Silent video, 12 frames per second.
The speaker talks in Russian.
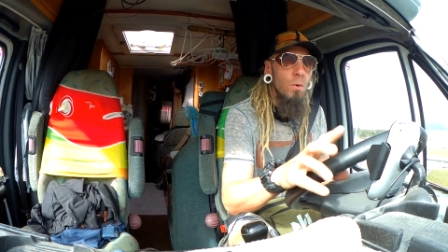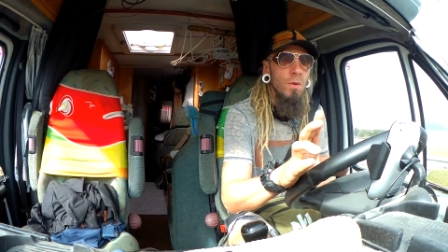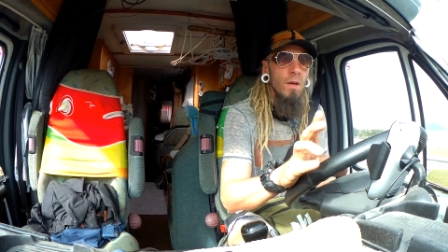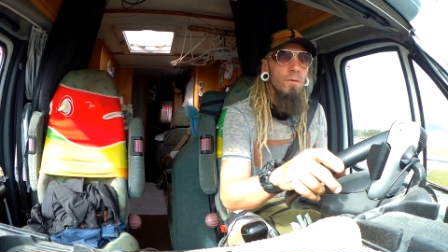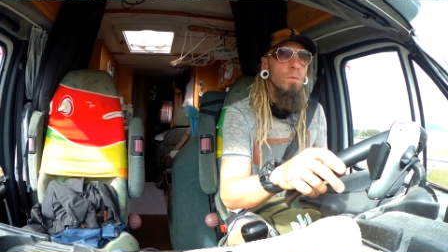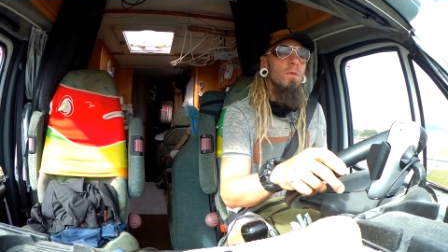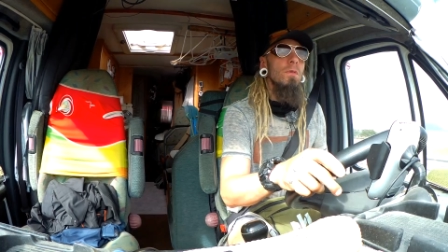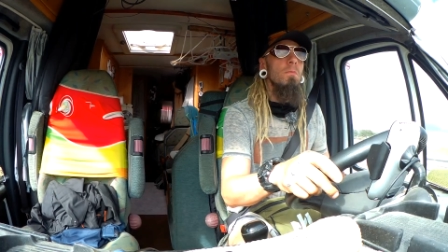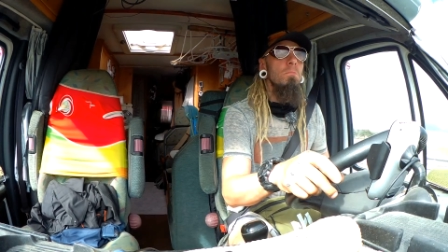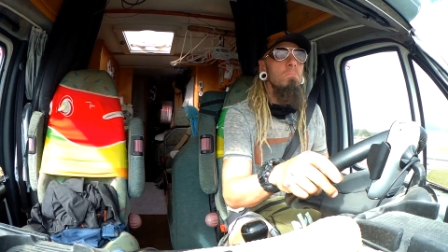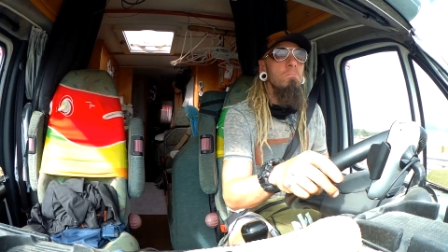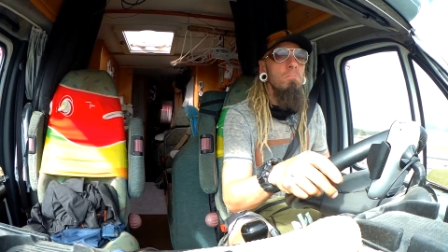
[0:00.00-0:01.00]
У нас тут
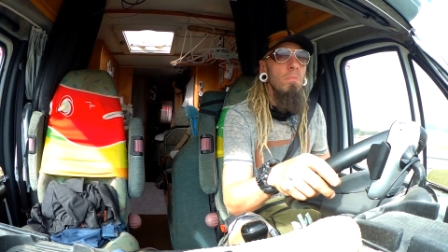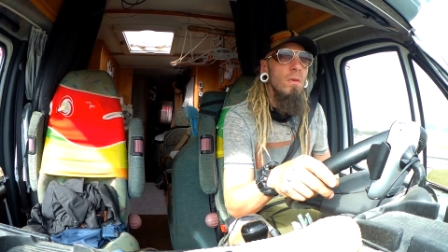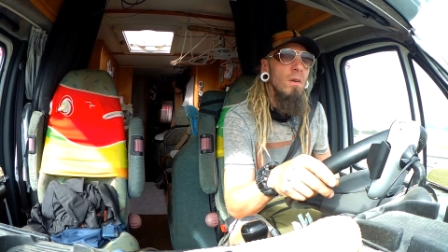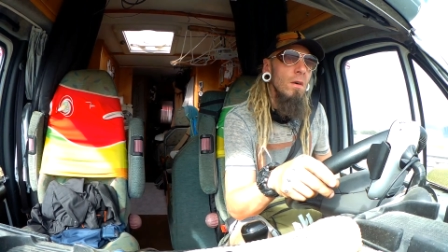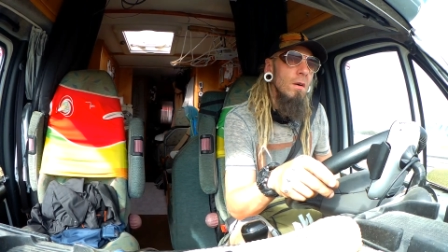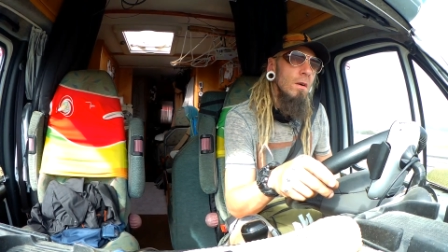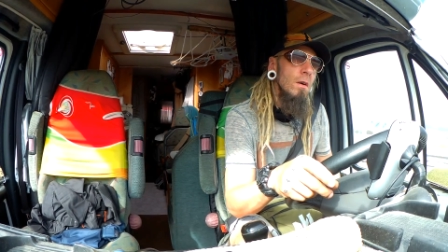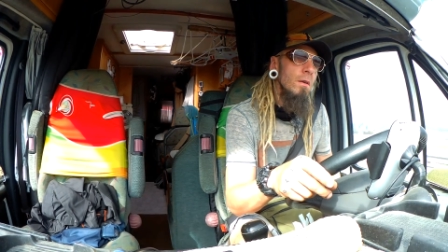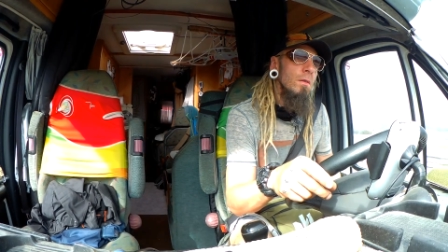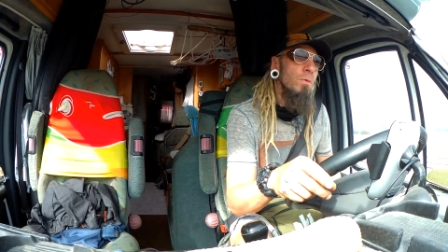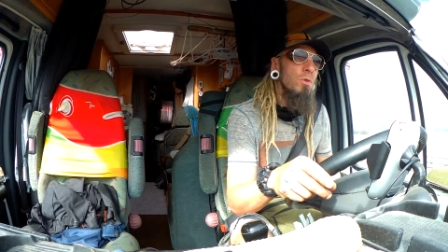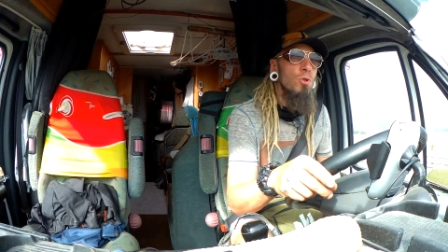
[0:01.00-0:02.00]

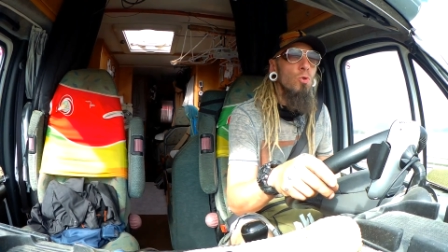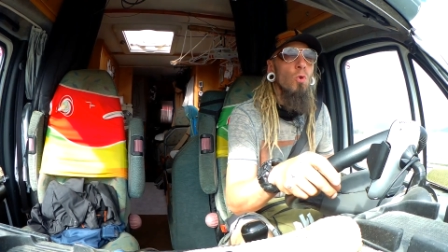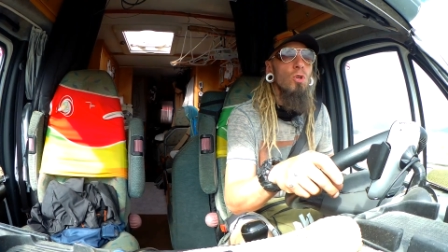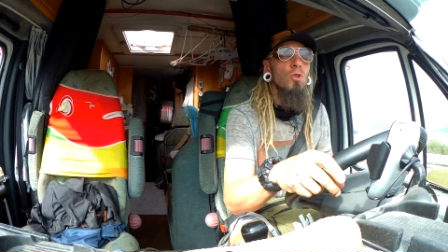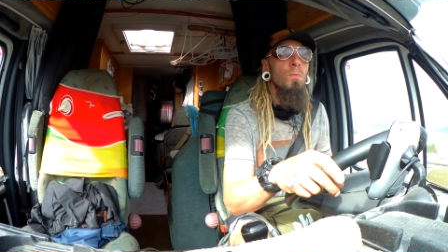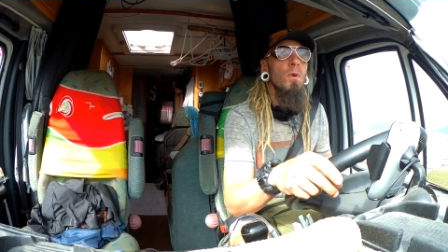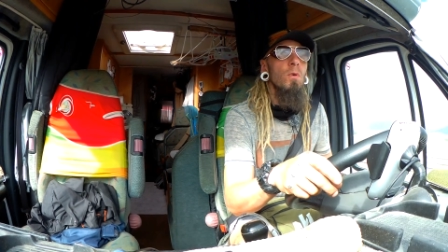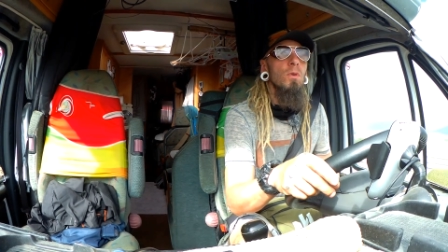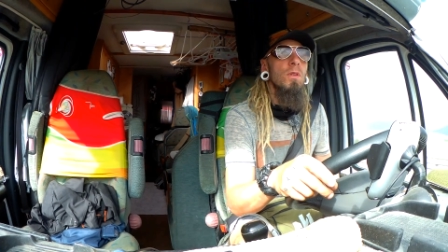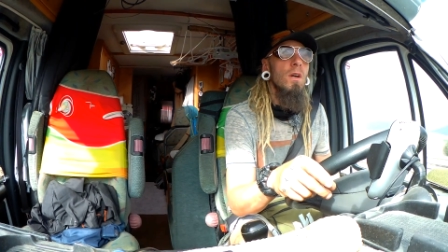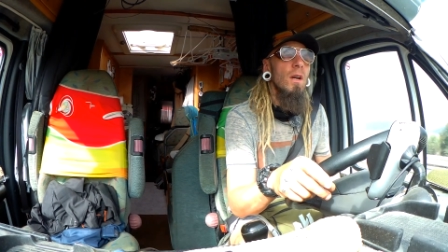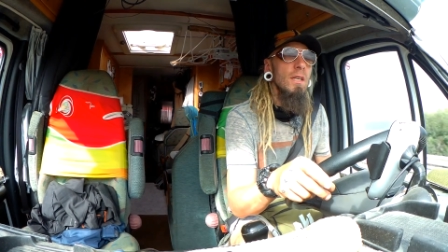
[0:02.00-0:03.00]
не то чтобы
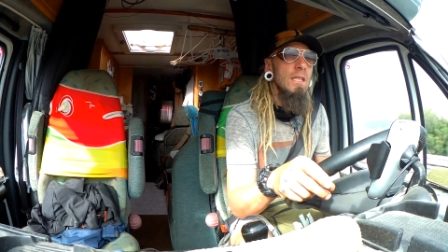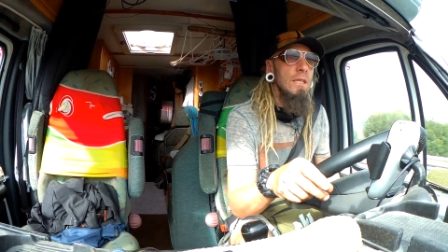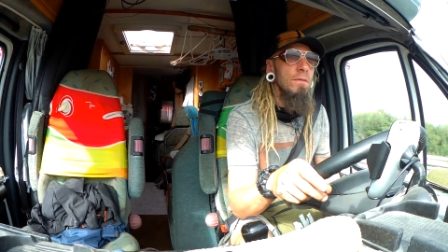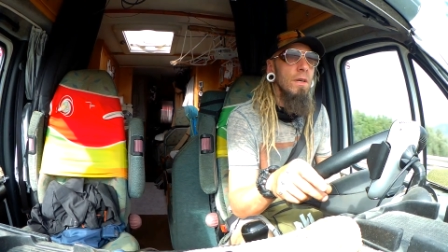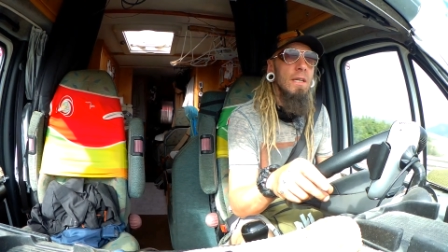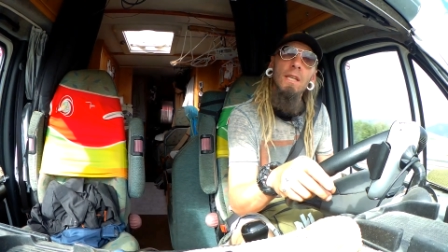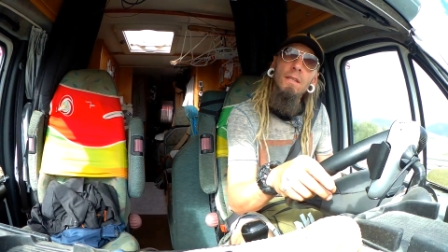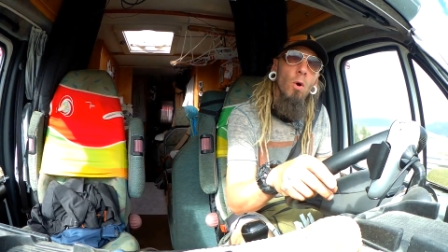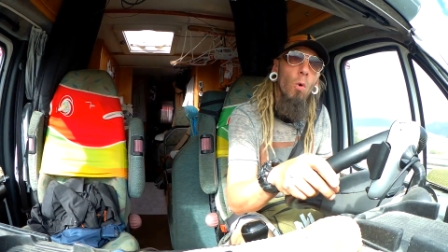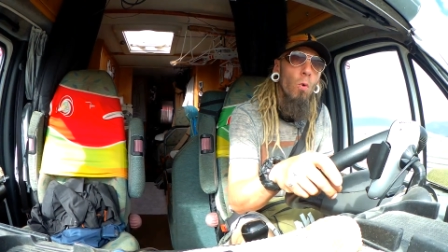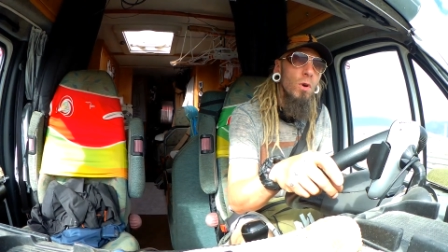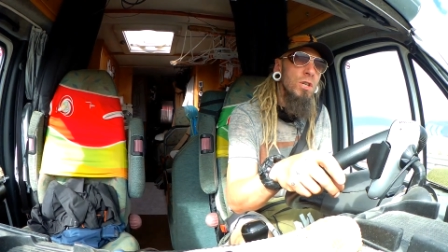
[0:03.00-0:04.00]
вот красивый,
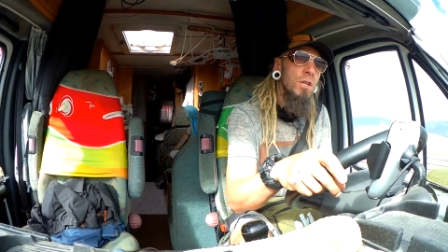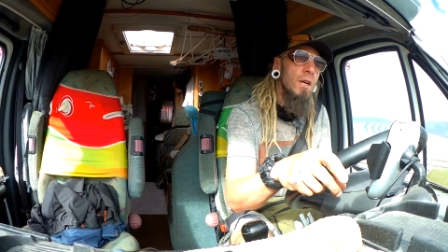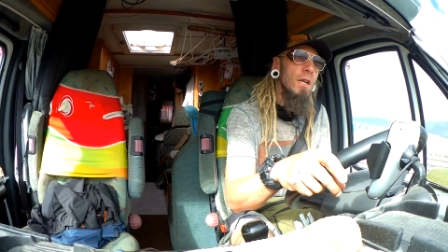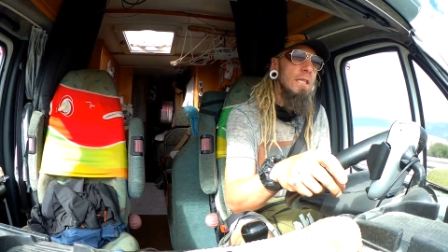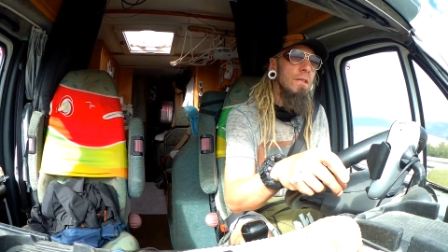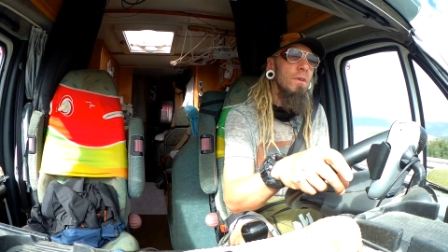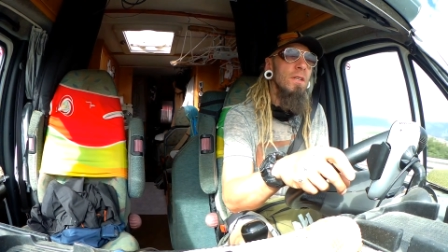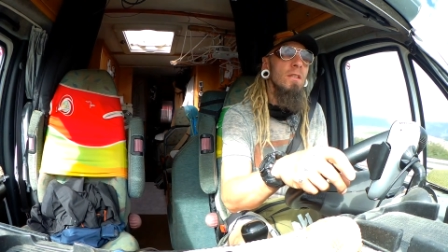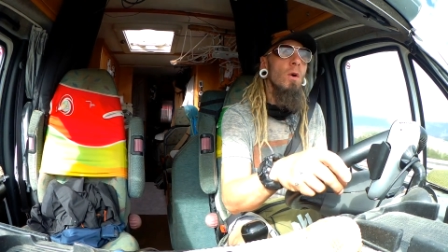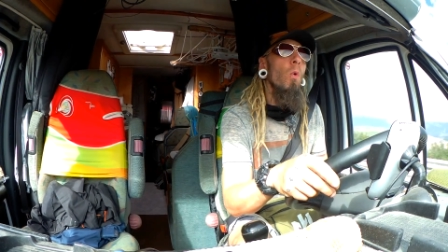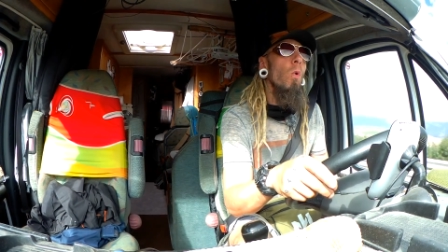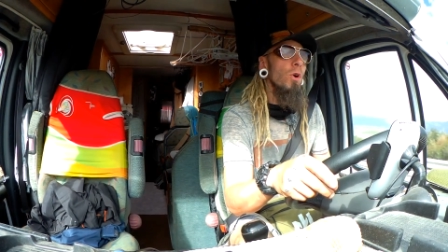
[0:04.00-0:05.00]
где-то очень красивый,
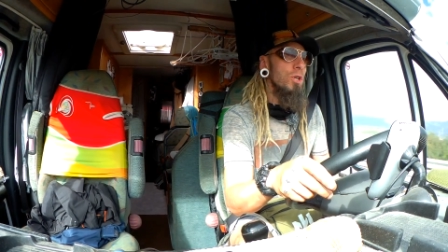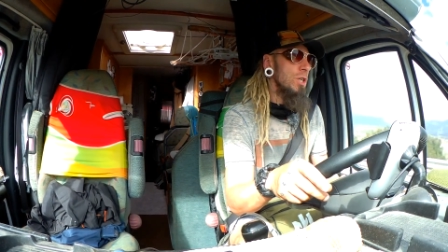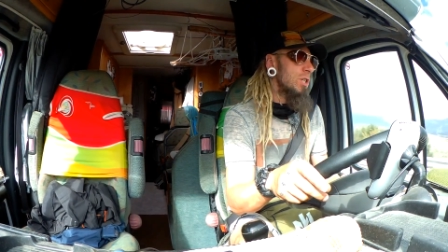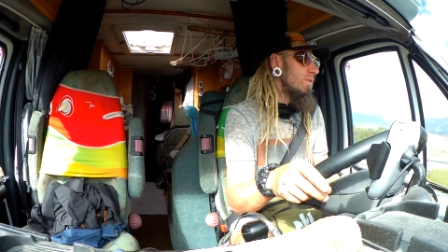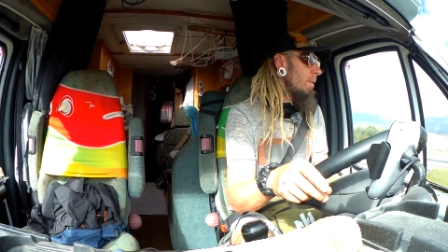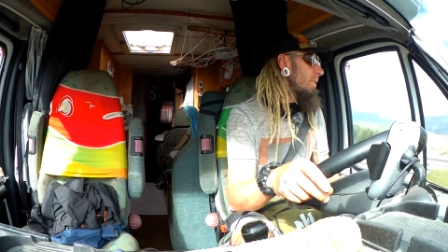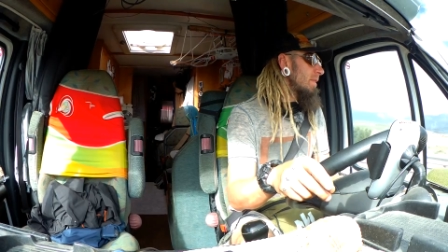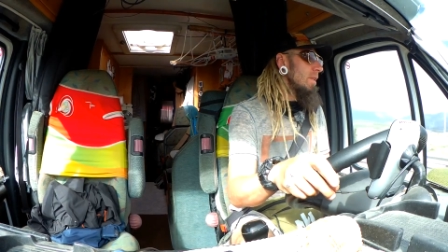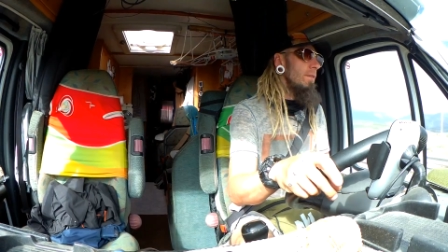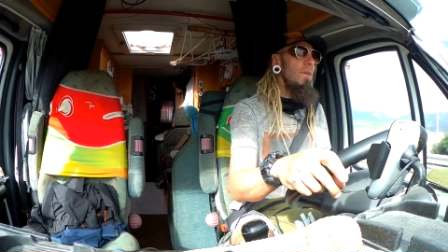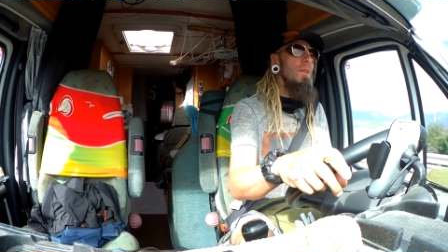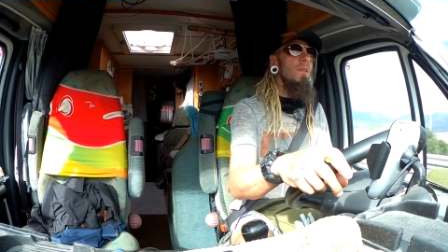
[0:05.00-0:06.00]
где-то очень
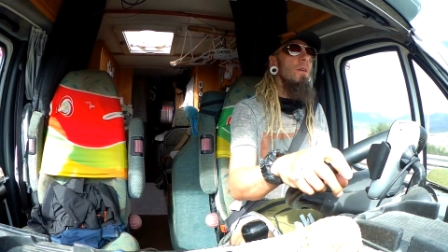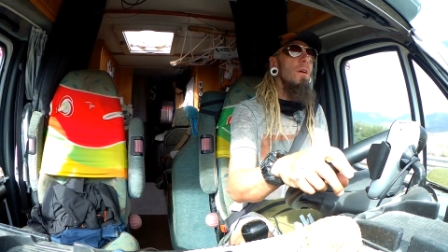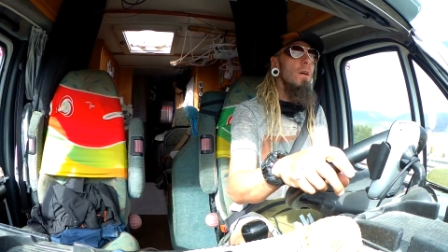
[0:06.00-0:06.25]
живописный вид.